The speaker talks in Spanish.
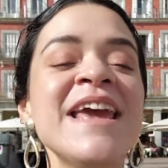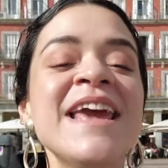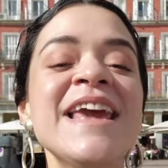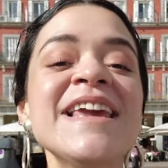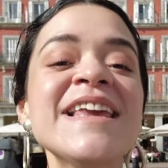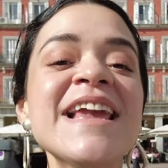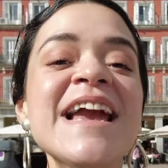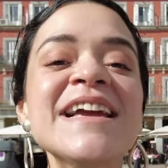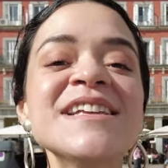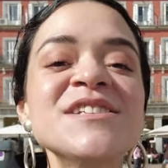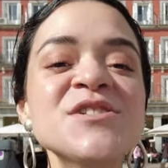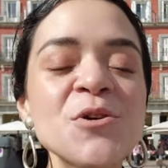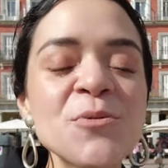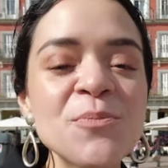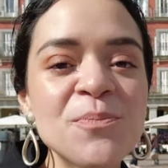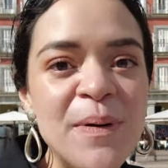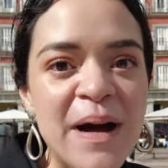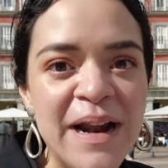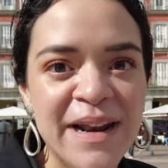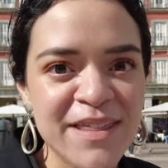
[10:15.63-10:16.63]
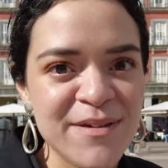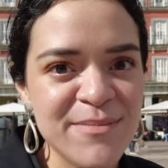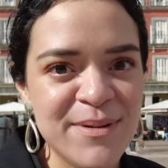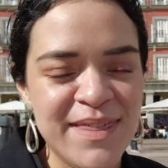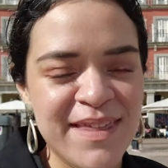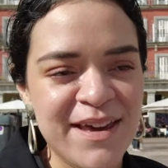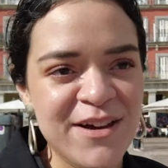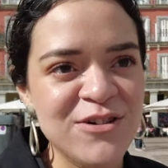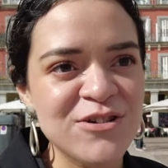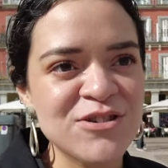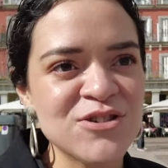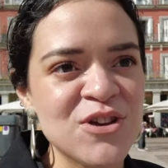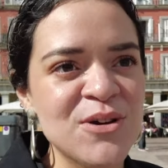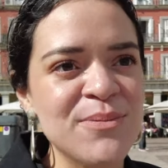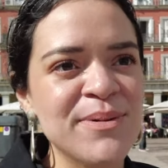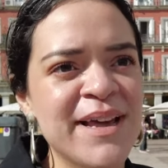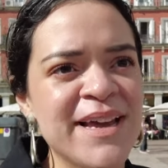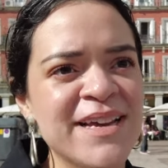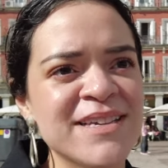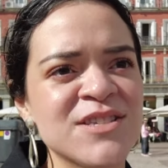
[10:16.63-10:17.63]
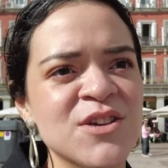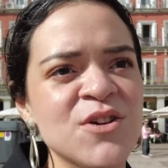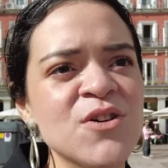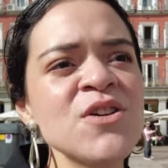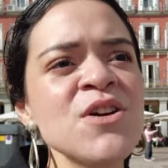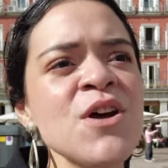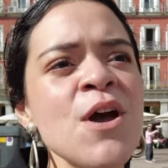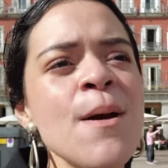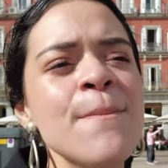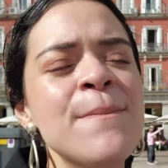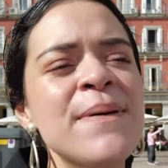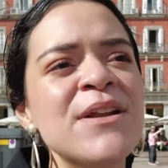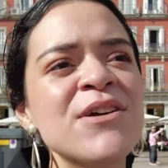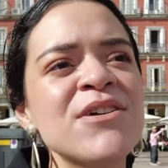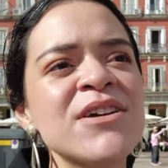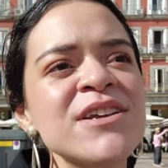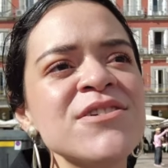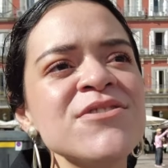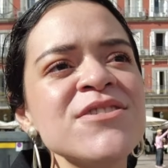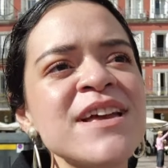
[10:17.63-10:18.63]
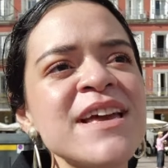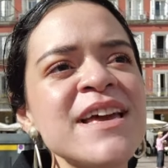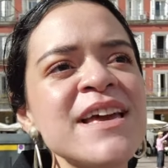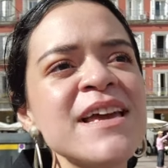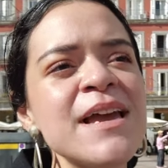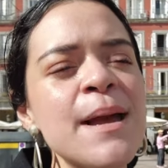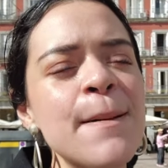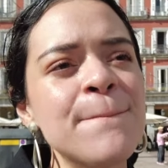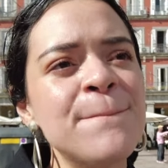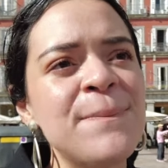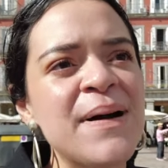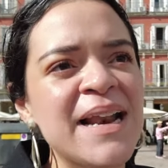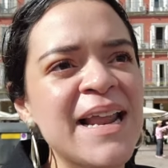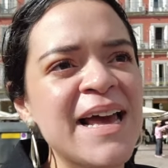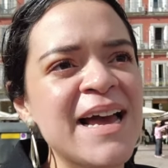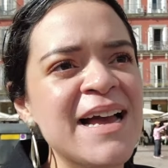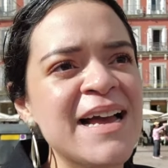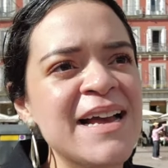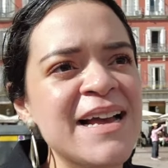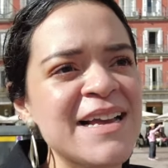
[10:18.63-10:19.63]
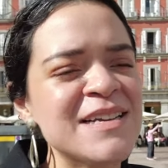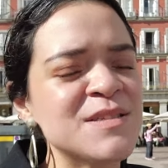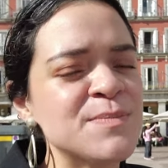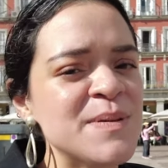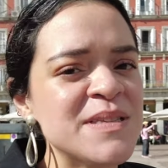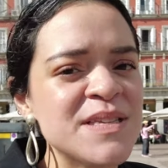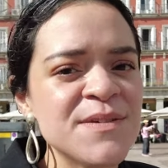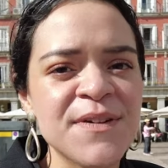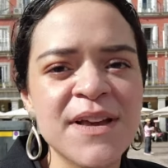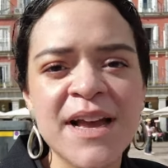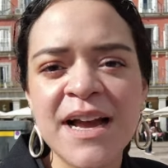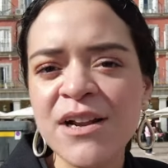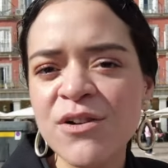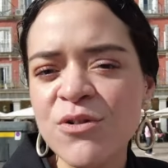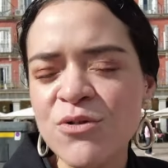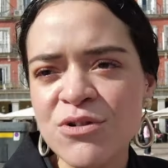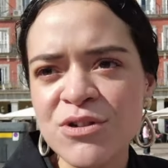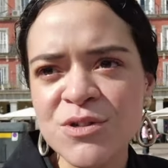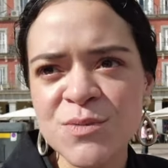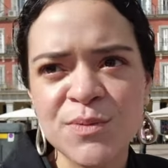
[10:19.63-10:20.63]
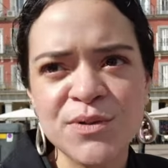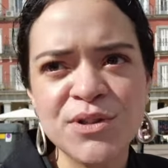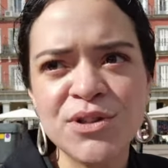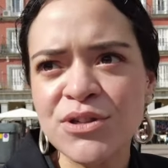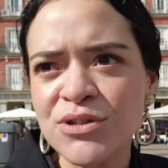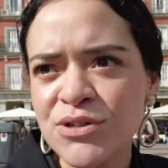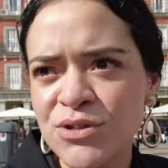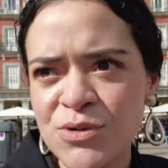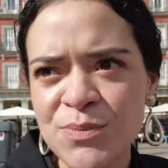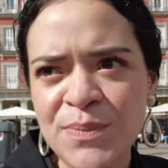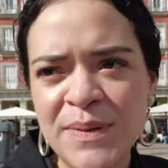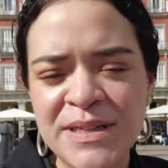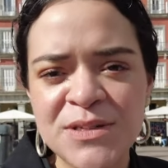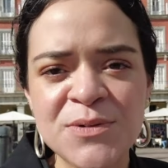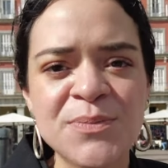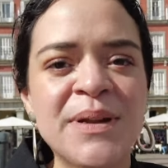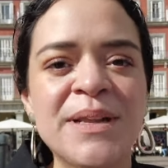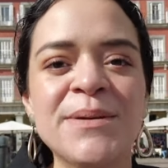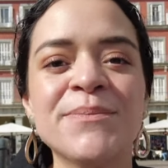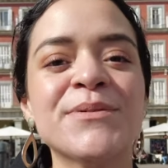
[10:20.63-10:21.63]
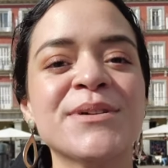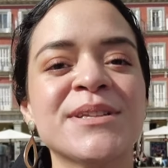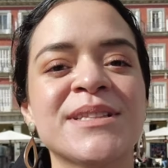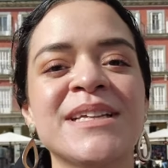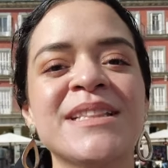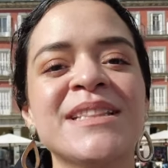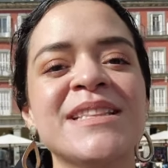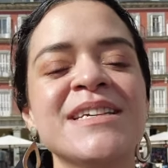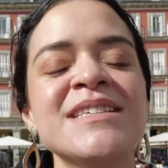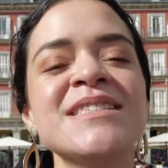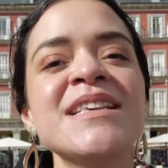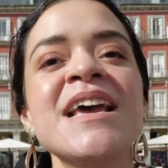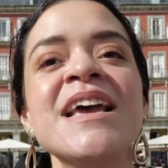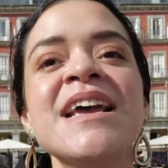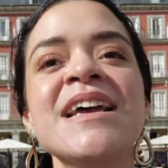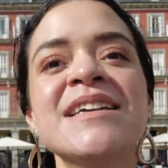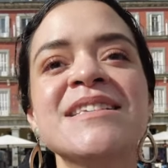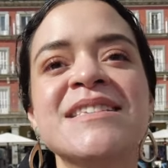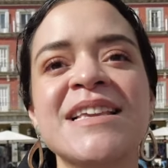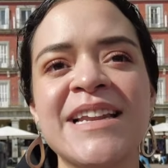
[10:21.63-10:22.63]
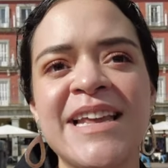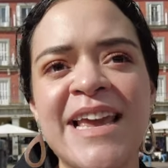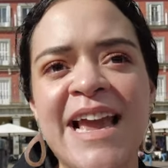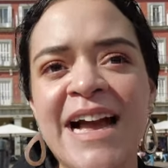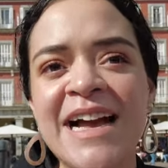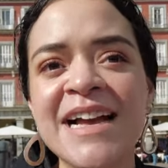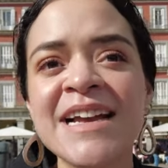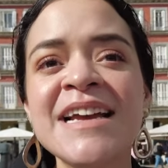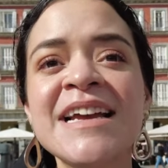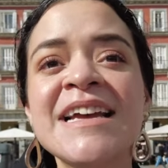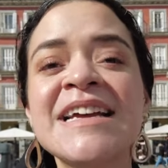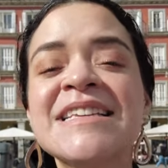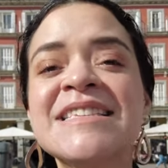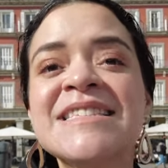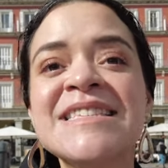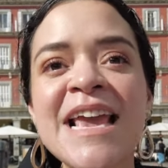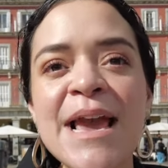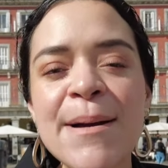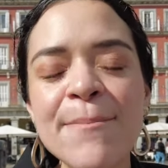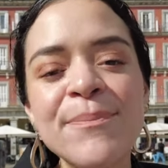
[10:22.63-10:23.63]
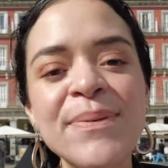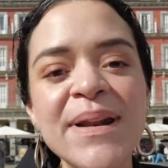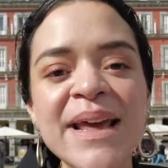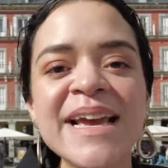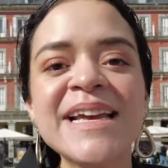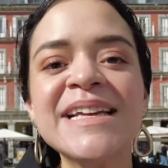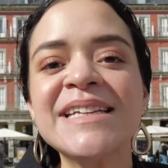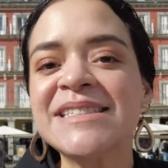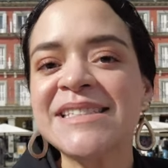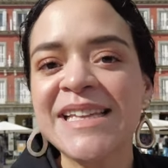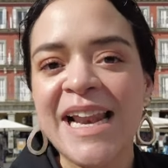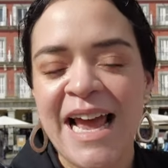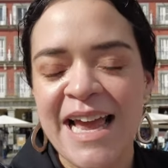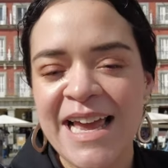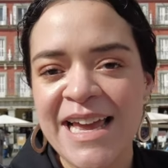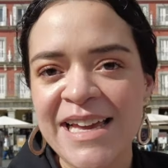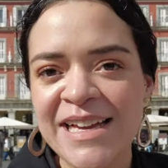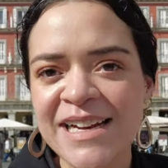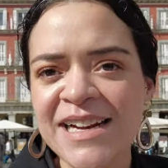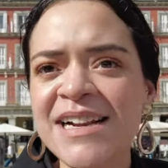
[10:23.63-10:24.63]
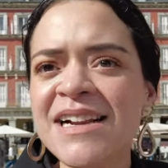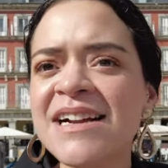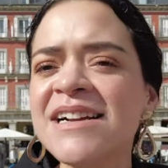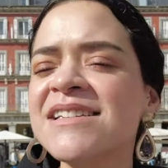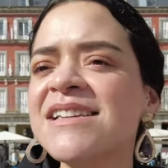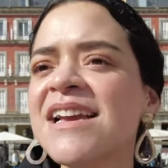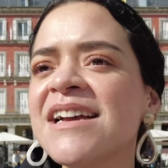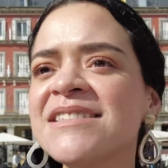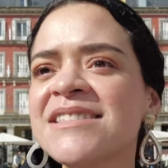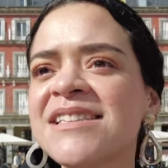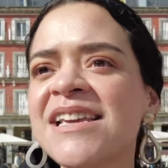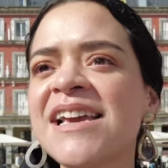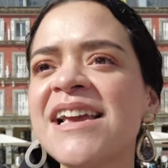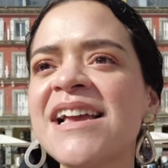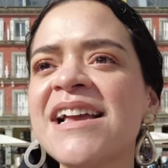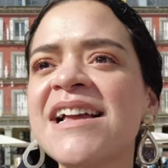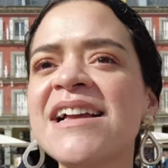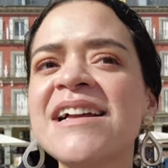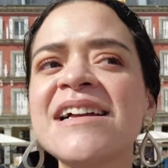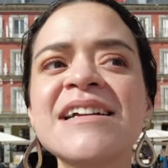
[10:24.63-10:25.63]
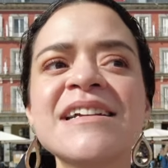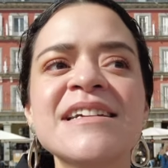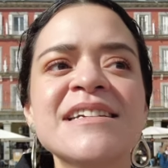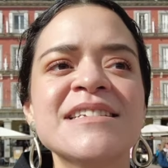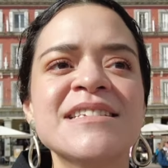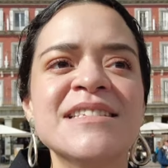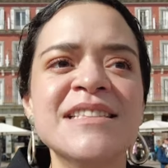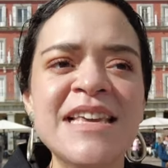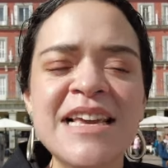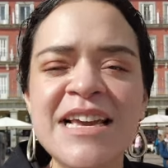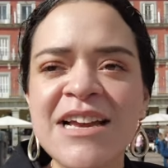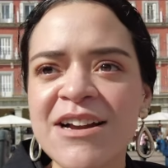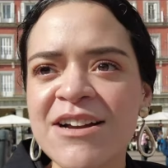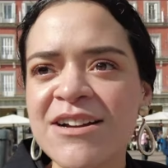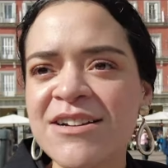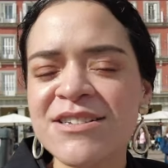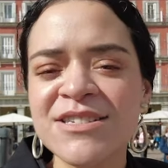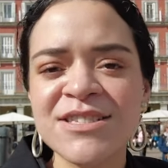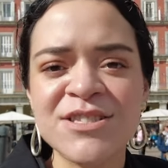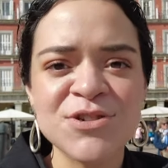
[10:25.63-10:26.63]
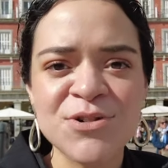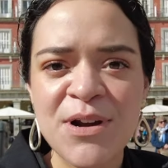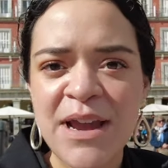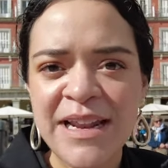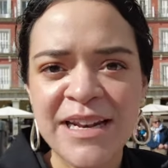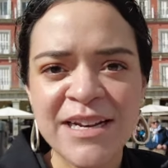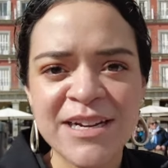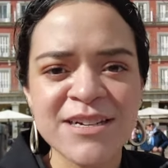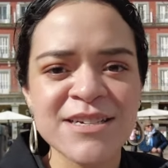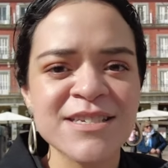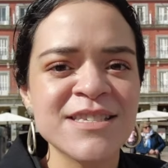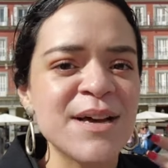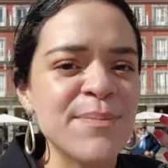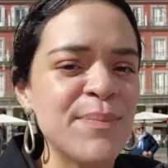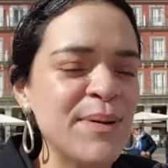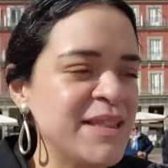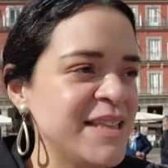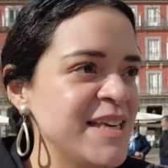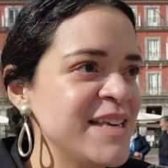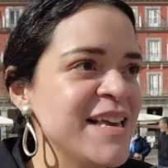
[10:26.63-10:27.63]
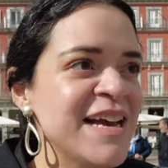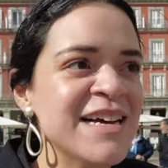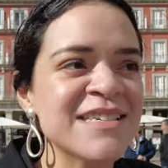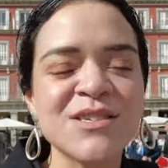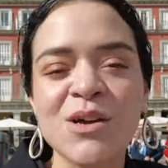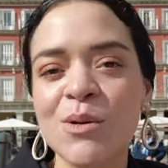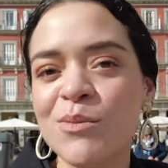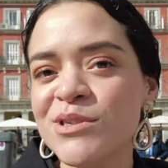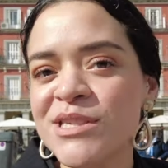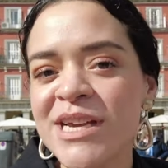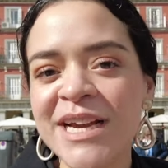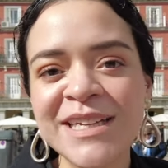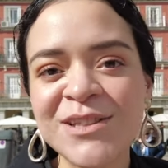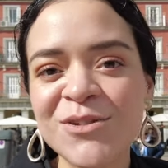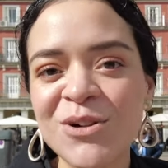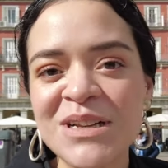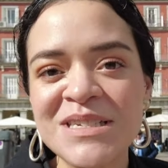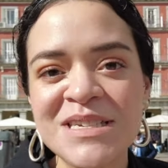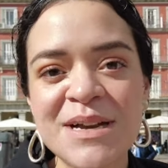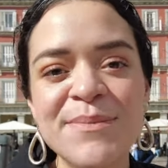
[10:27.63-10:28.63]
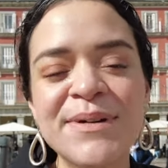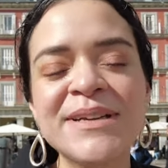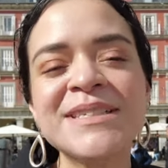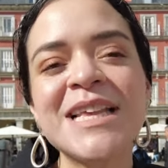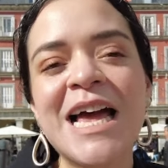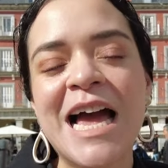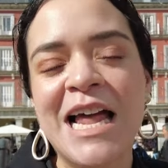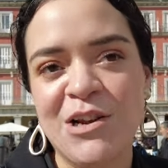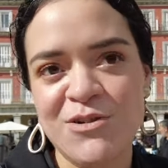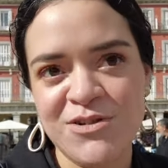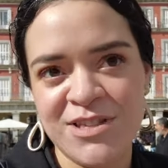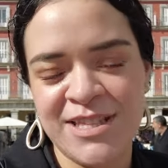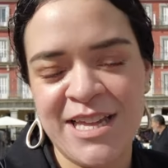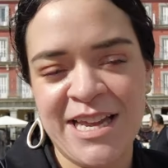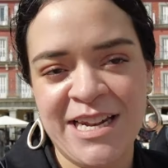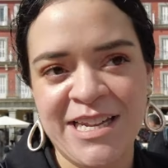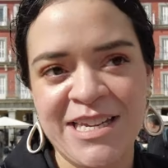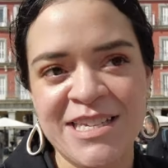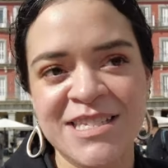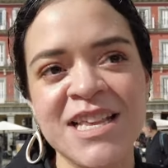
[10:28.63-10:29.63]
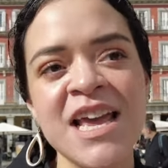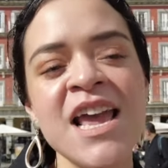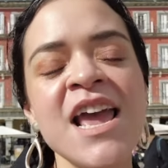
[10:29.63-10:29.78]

Y ya he hecho un par de videos sobre eso, pero creo que para especificar unos puntos súper, súper importantes sería siempre traer, ya sea sneakers, trainers, zapatillas, como sea que tú le llames, a los tenis.